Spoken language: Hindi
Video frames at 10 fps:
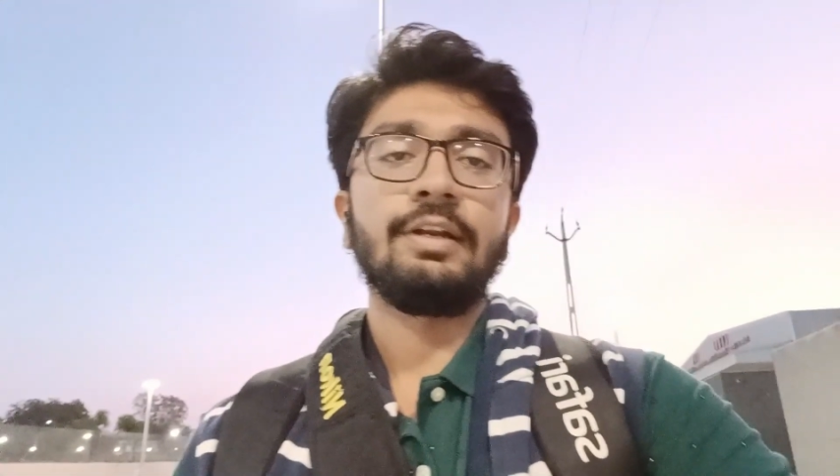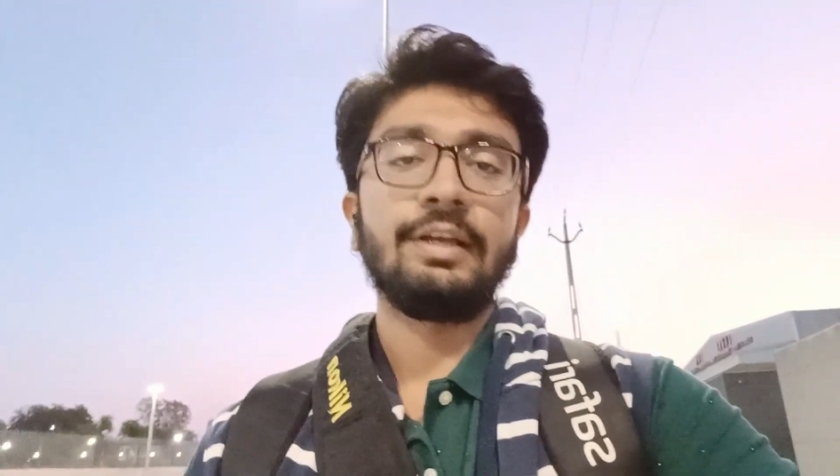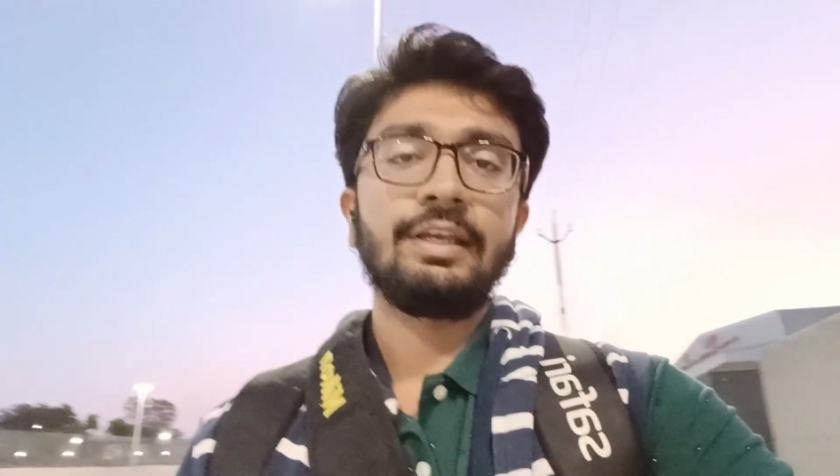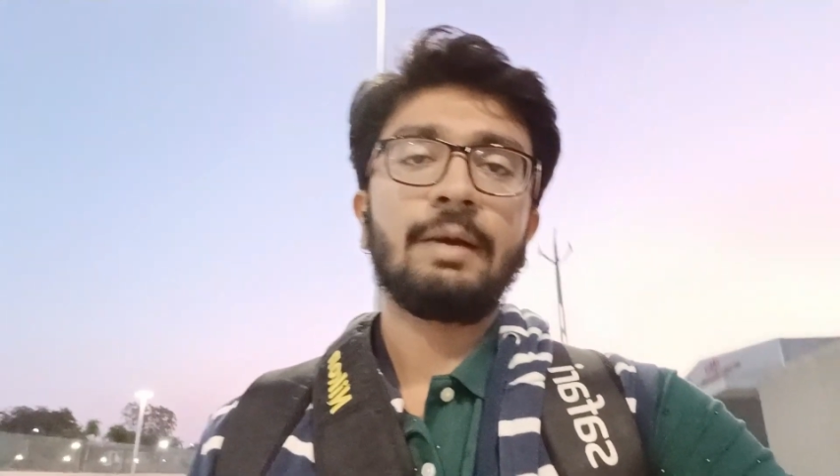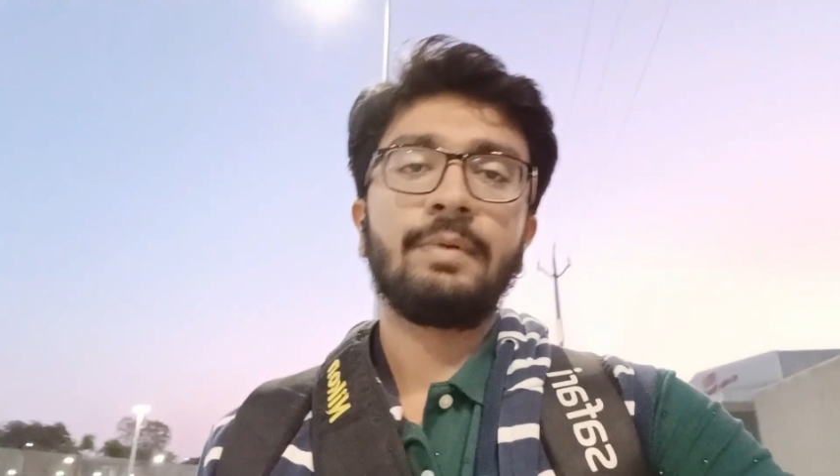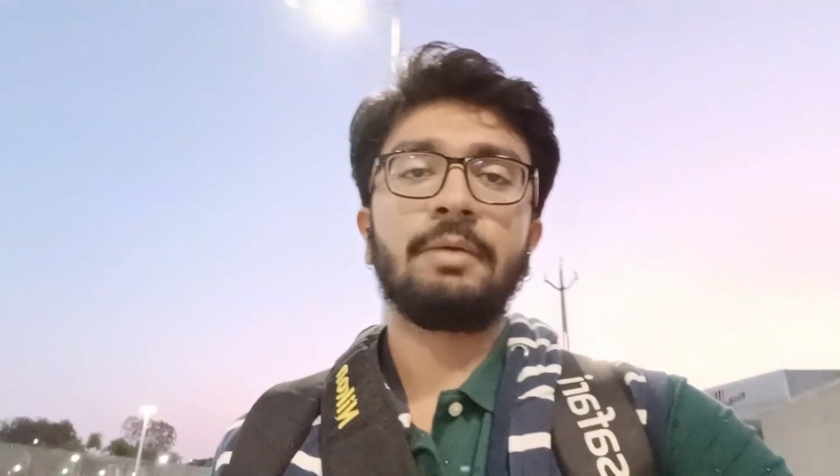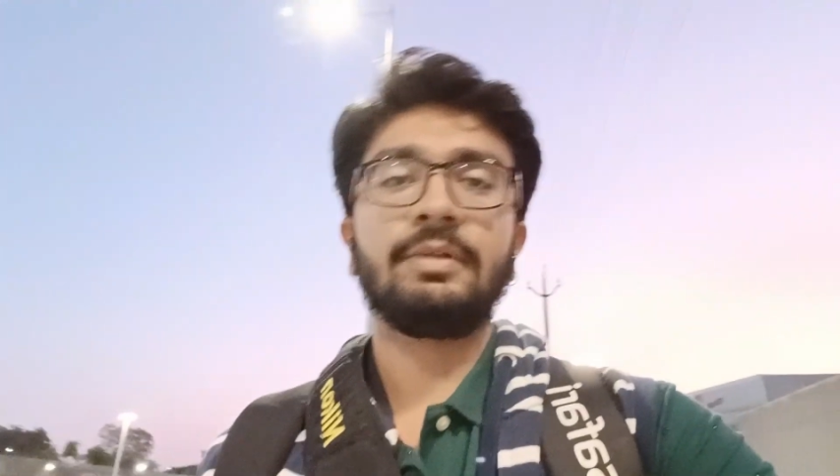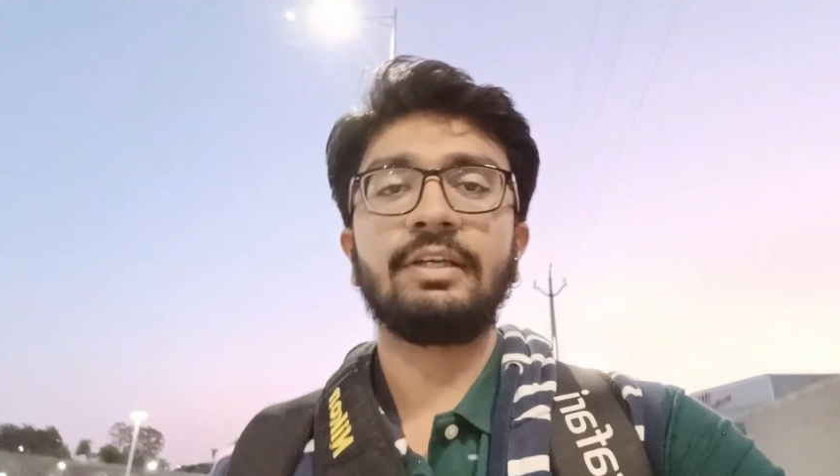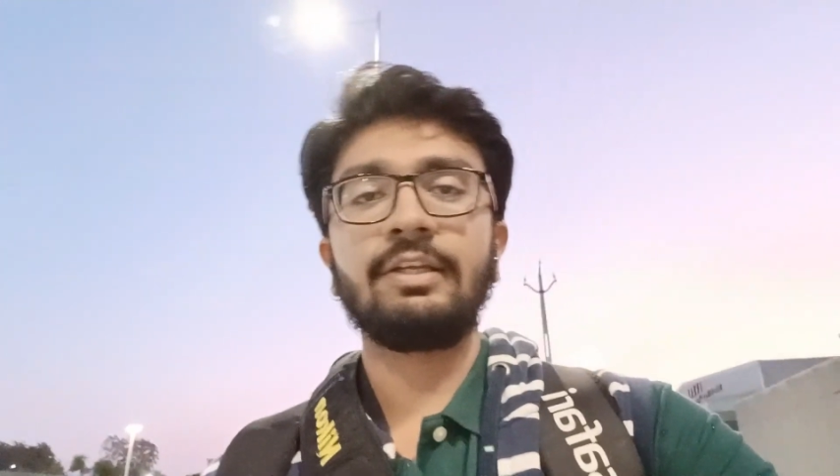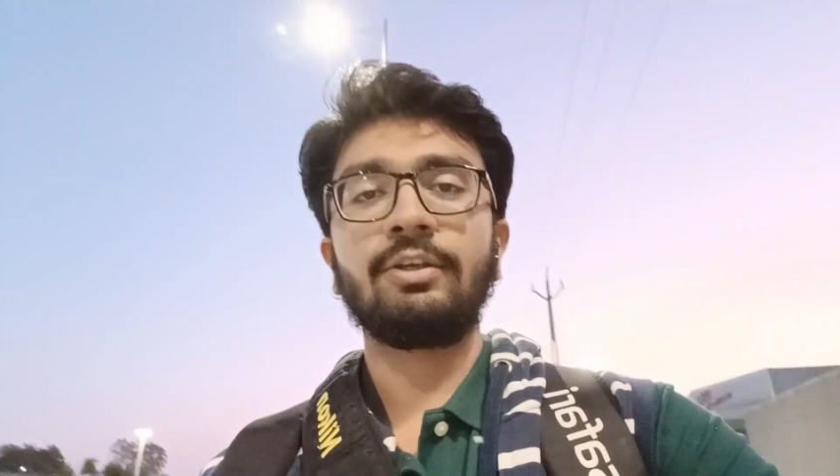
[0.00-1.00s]
नहीं आ पाए
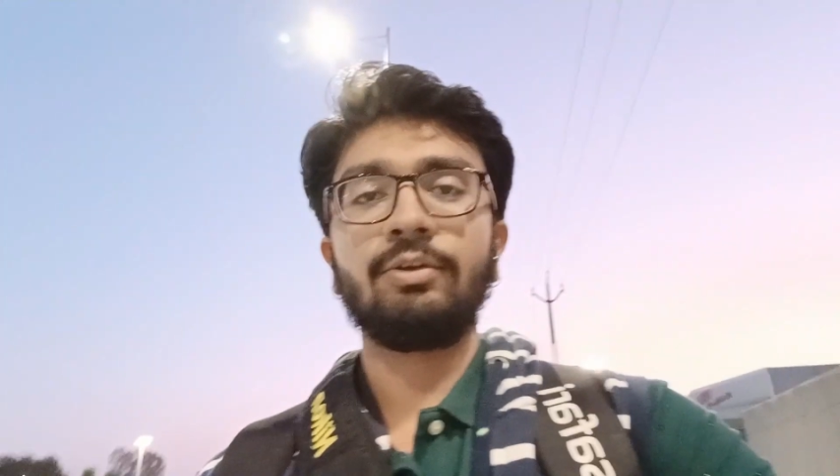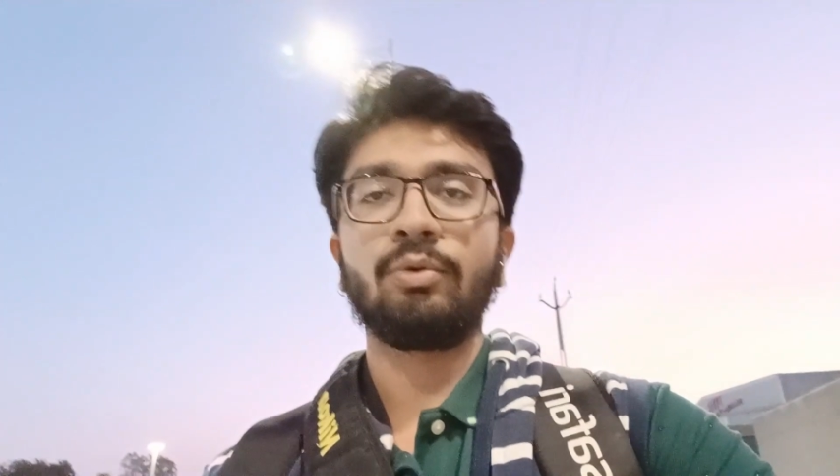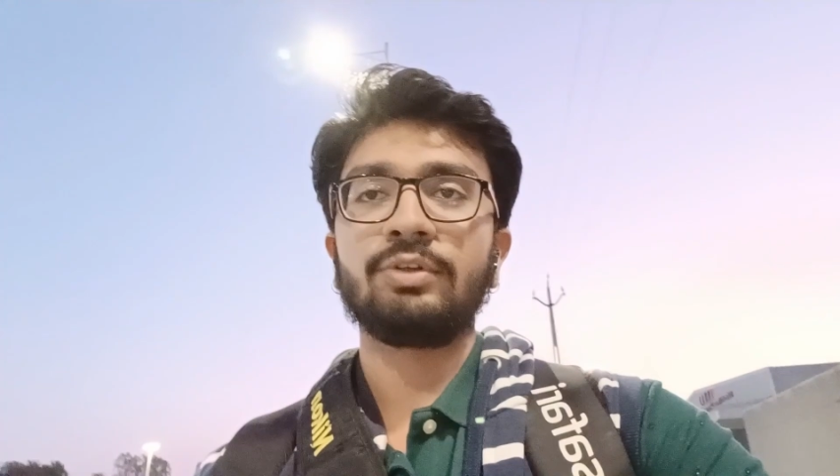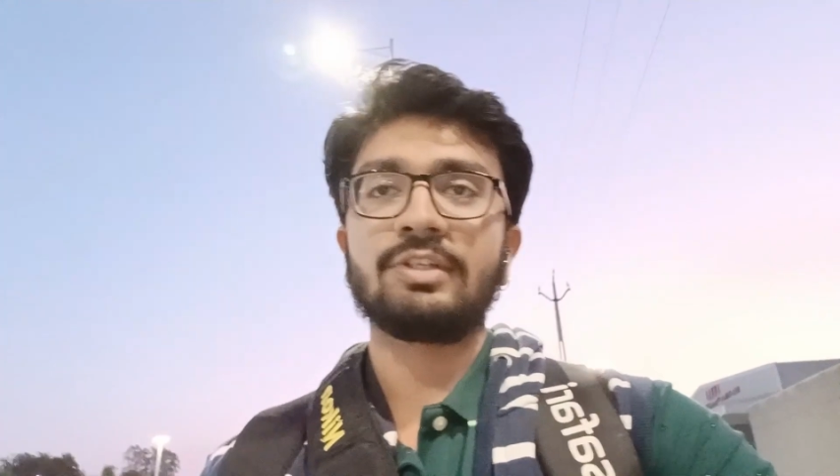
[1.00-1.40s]
पता नहीं क्यों कोई